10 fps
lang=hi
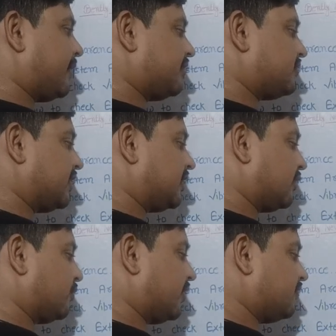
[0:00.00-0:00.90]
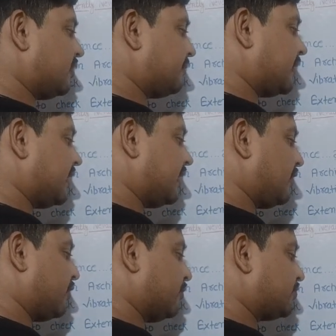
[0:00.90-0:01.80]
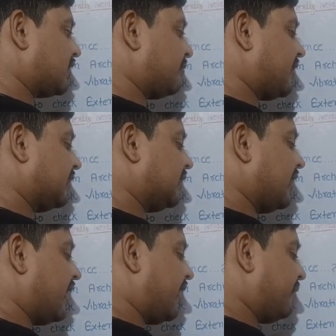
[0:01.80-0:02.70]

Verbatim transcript: हमारे सिग्नल को रिसीव करेगा और उसके बाद